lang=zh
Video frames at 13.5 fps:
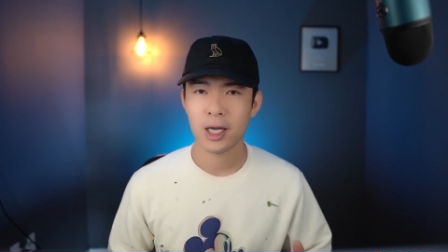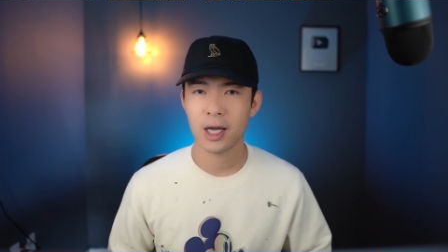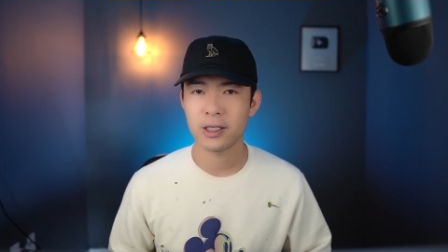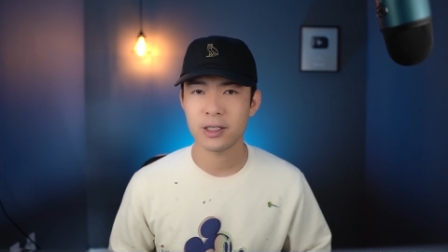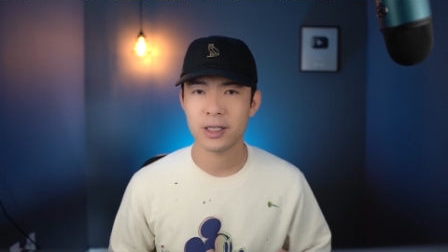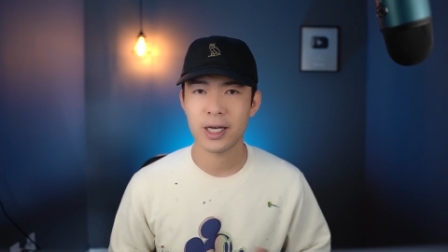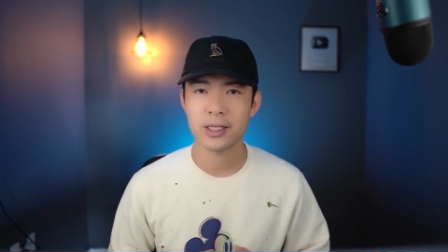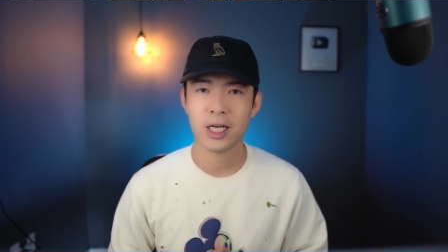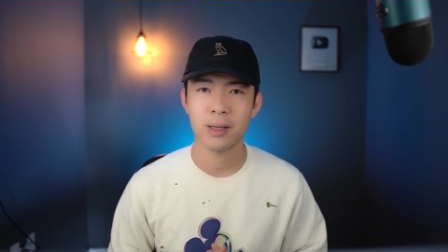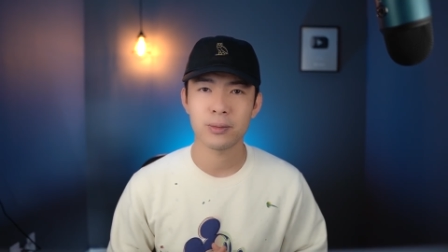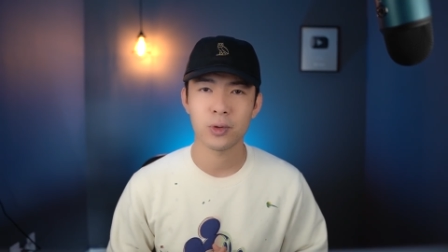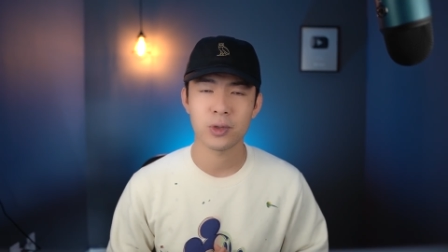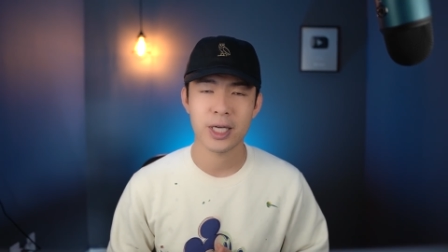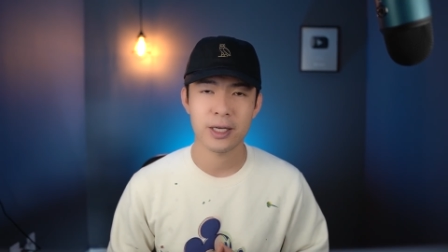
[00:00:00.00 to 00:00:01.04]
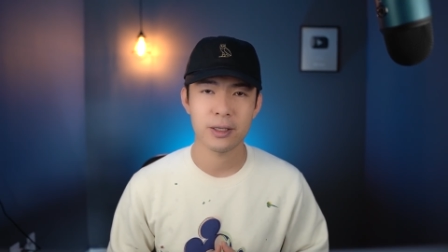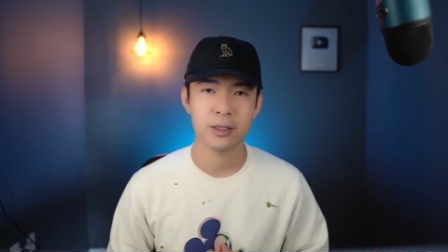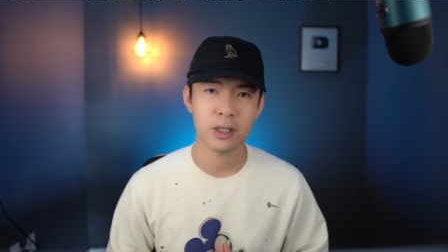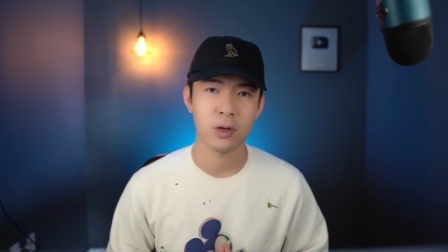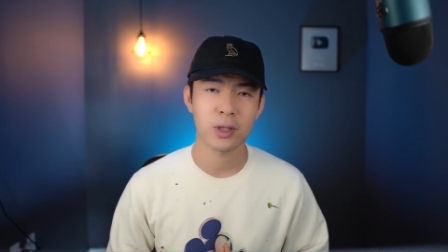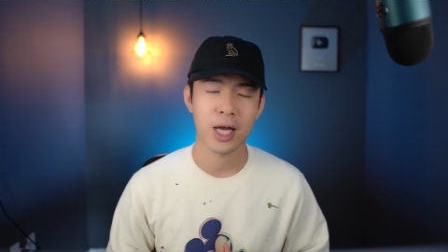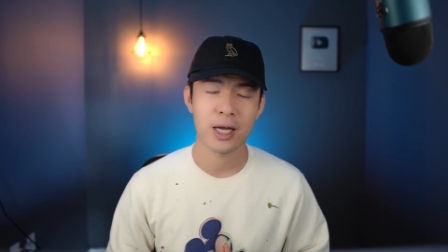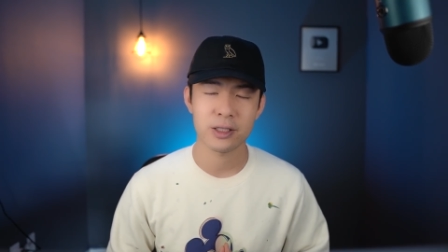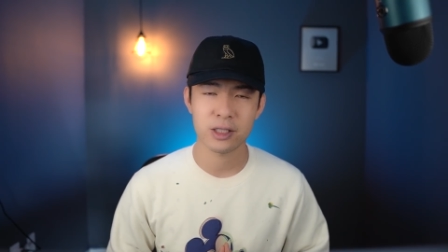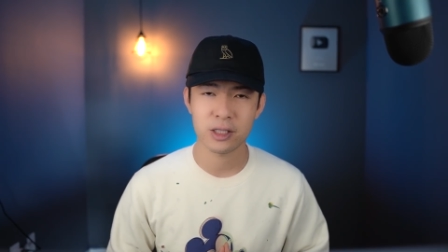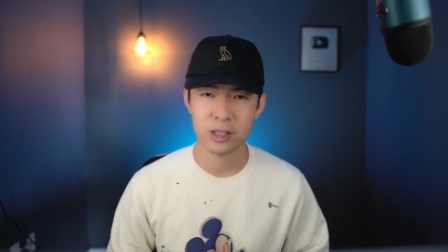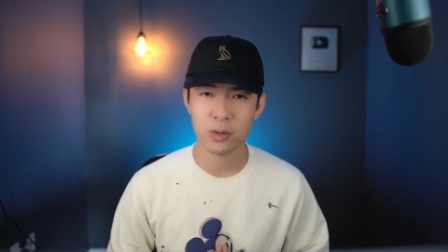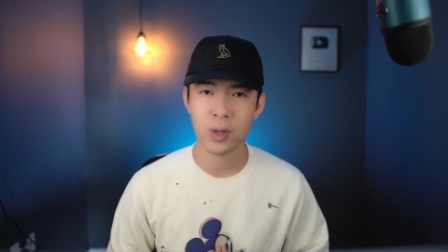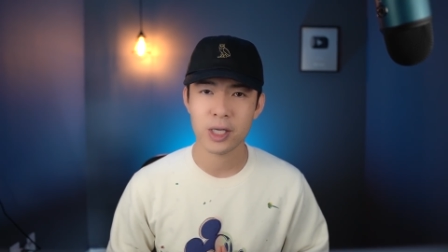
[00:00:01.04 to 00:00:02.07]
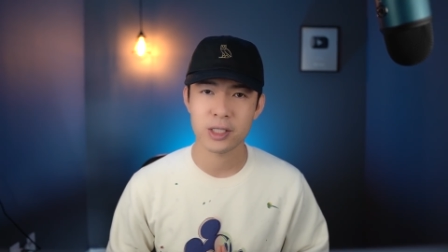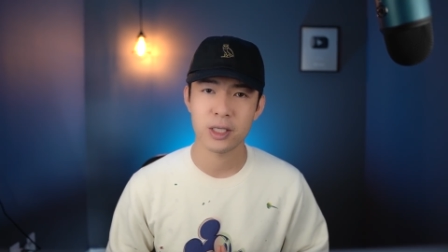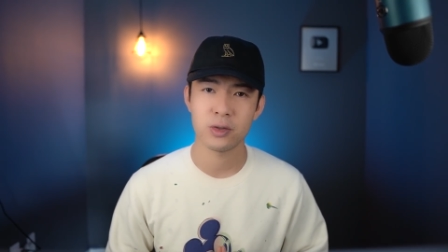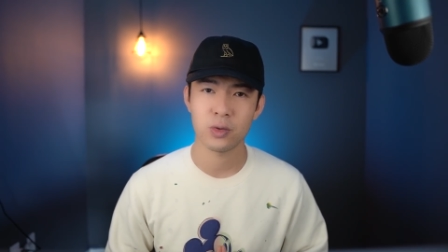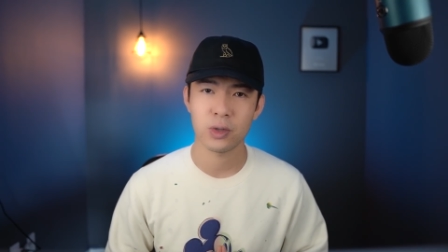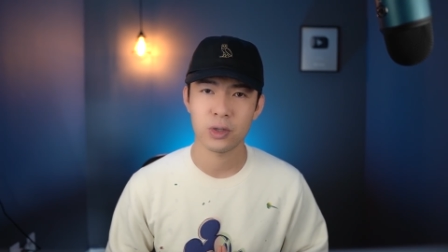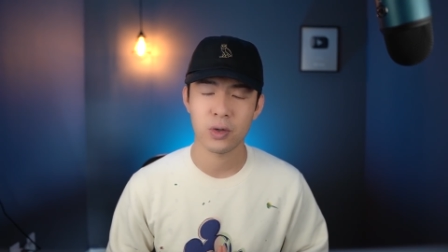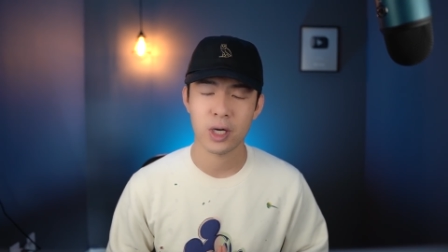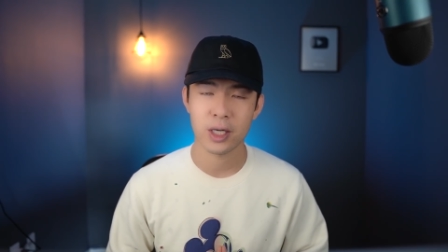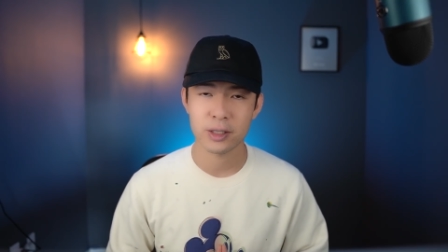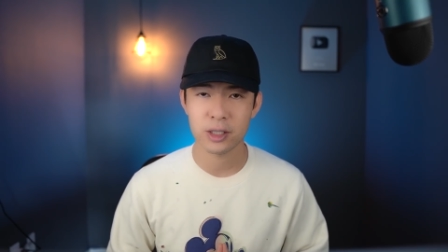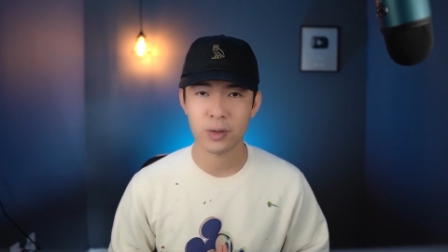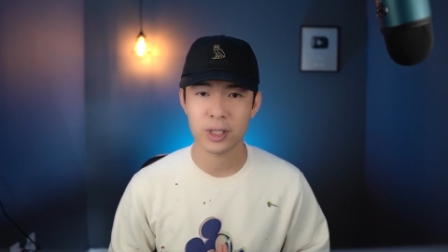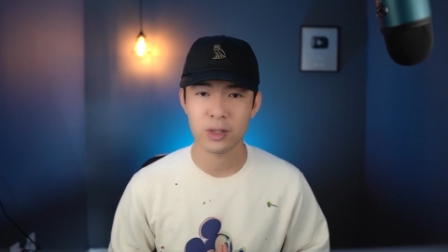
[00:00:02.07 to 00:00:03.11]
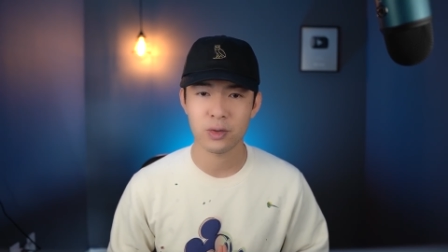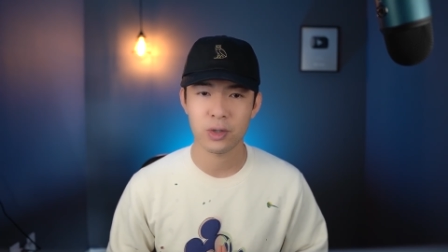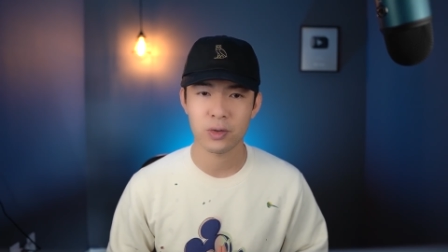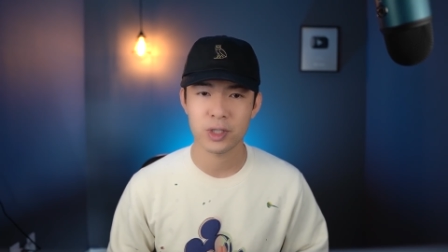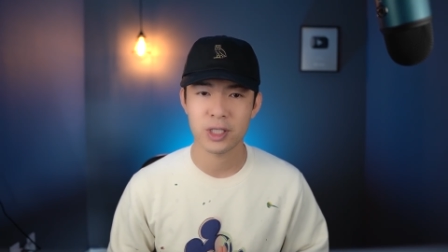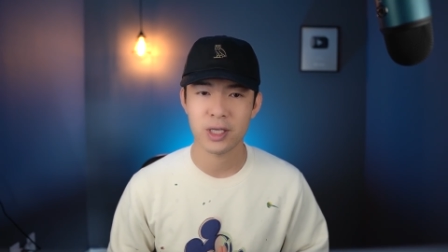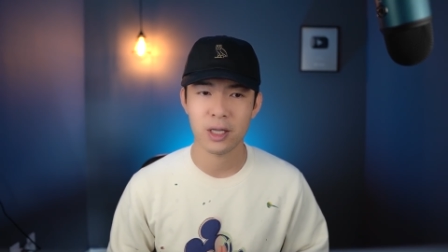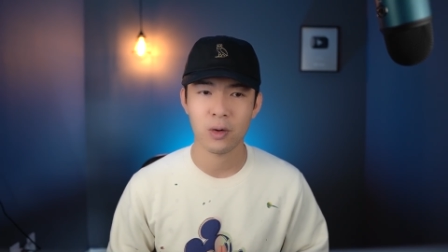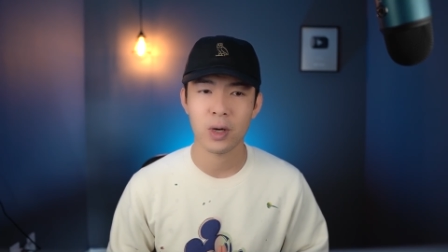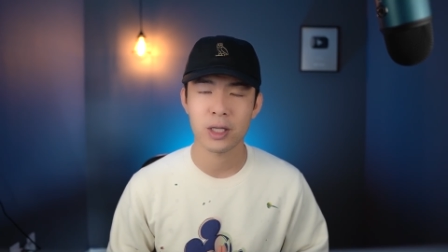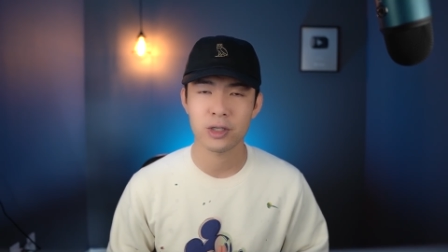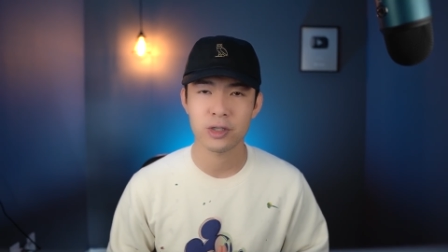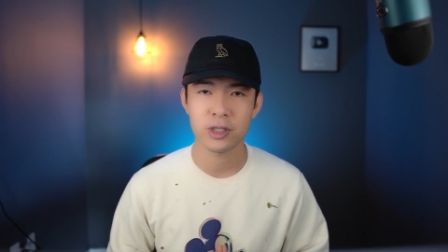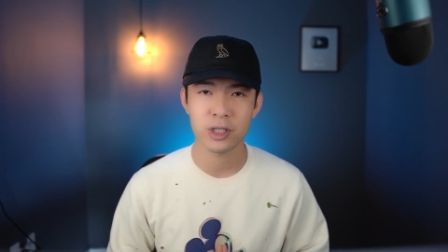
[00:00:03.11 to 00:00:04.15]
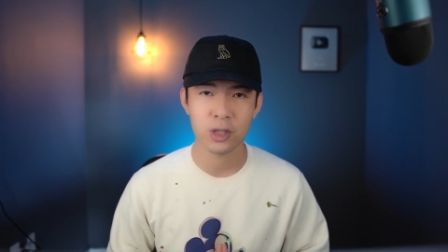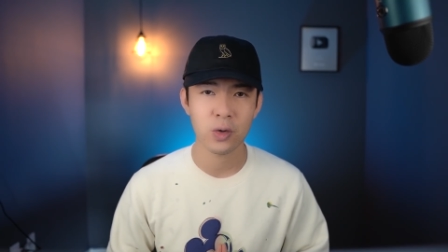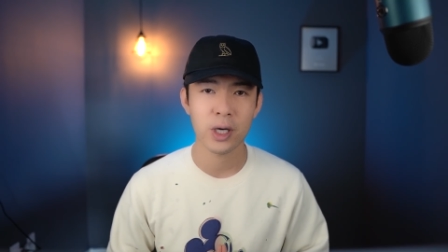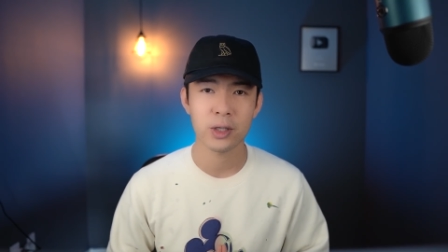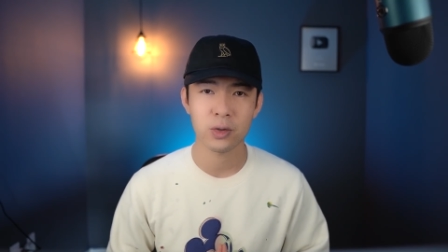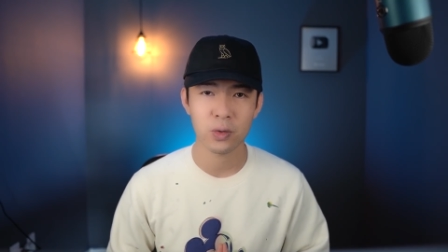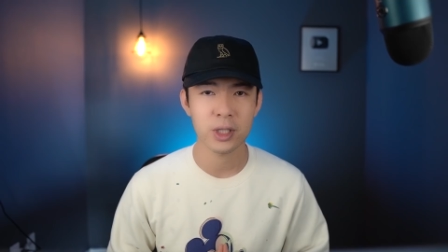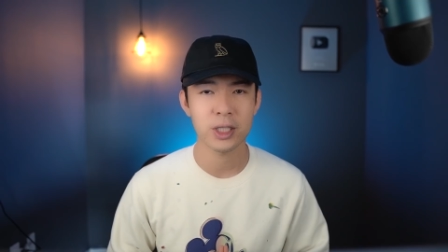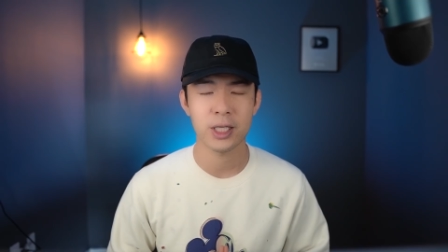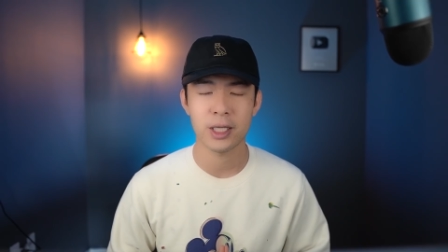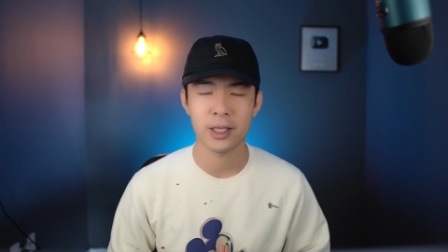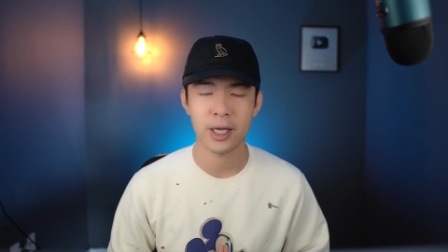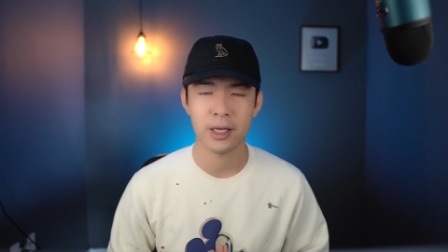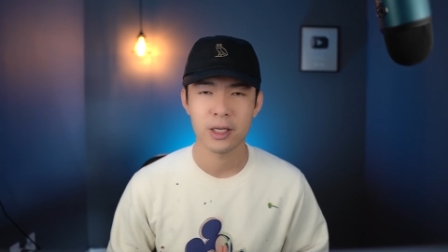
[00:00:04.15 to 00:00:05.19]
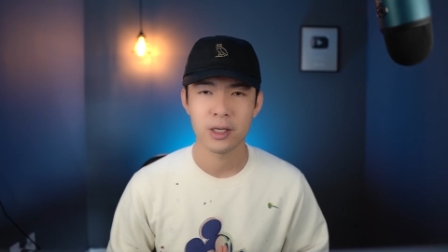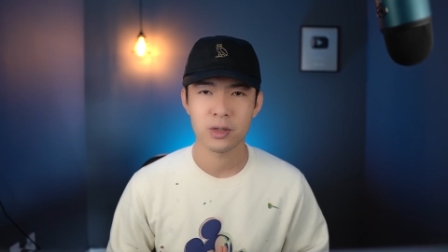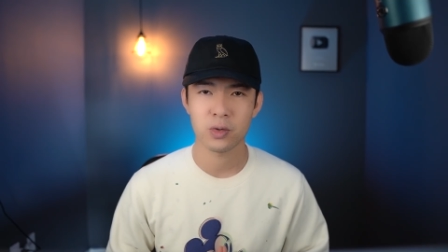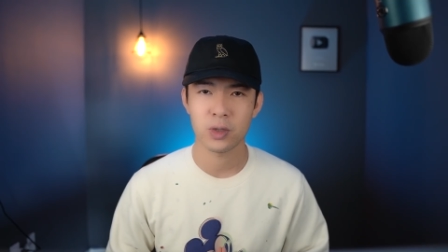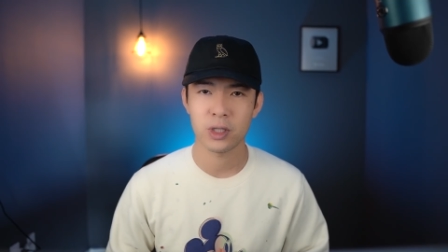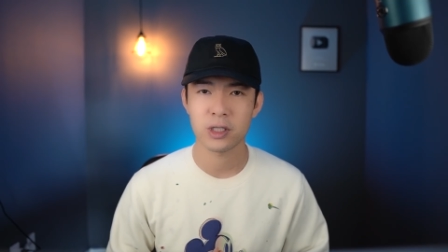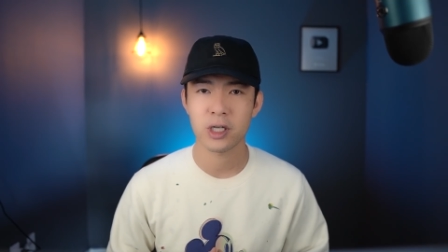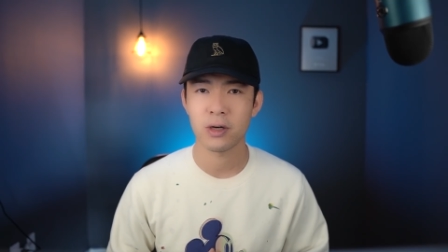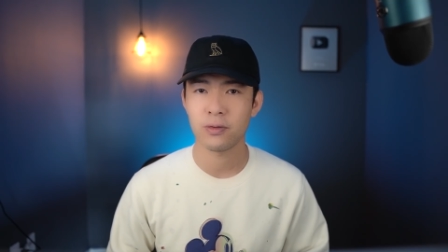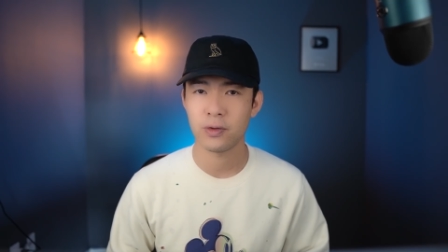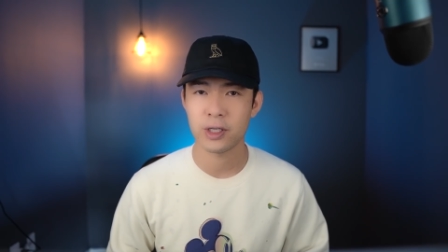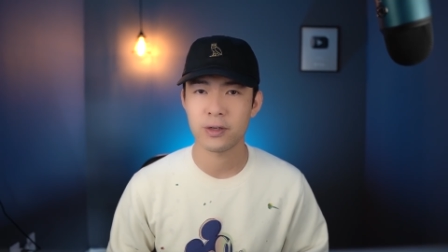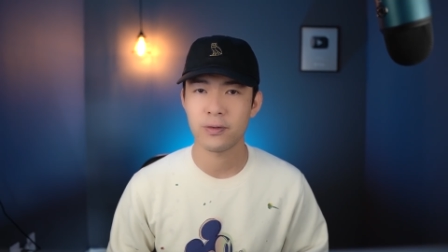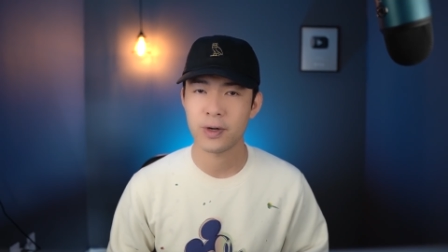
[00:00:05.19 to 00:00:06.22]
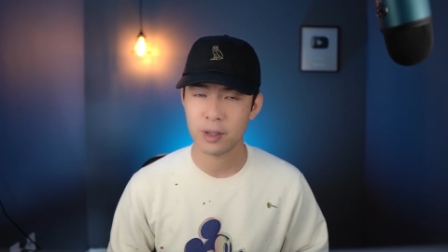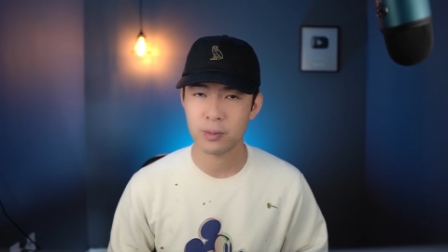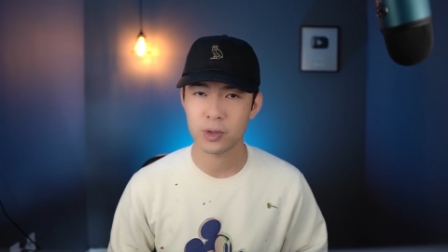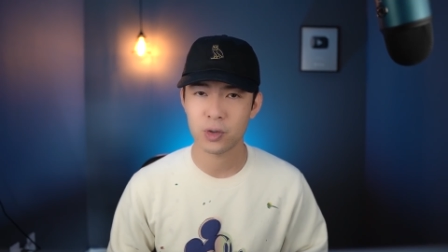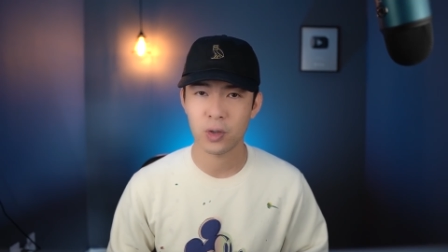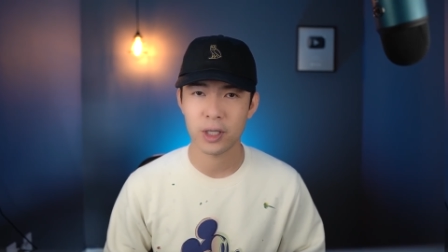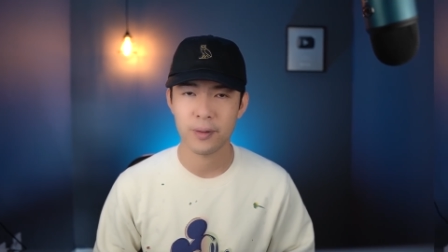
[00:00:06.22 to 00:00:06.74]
它应该差不多在到达七块钱左右啊，七块钱左右。现在的话呢是一块多一点点，所以呢涨幅也是非常不错